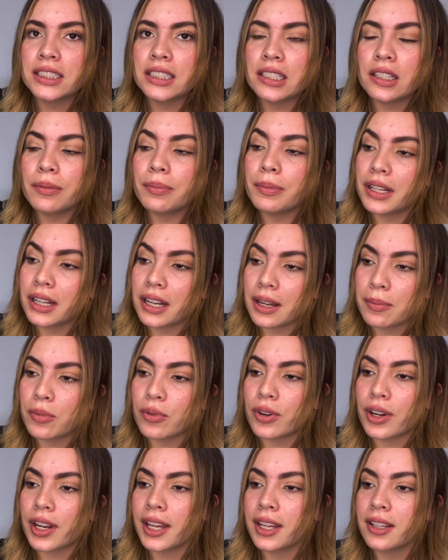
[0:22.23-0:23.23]
Me
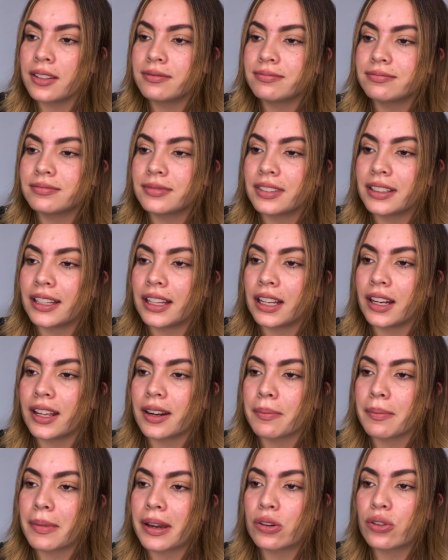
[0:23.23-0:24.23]
enamoré del
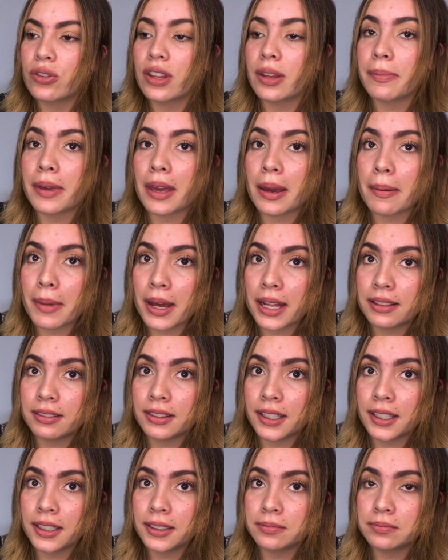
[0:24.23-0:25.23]
hermano de mi
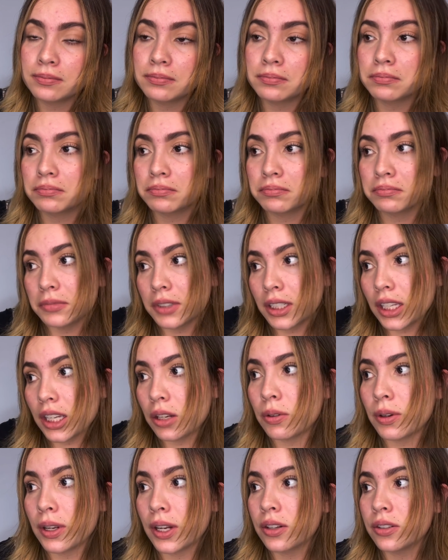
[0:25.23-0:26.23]
amante y
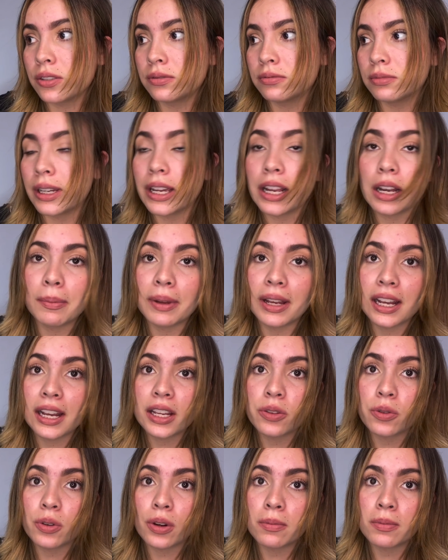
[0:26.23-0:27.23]
luego él me
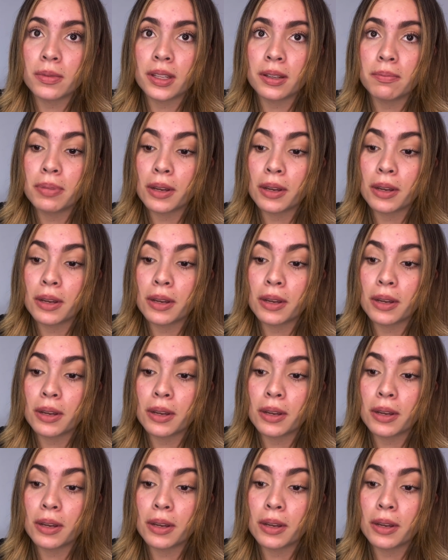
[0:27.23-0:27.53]
engañó a mí.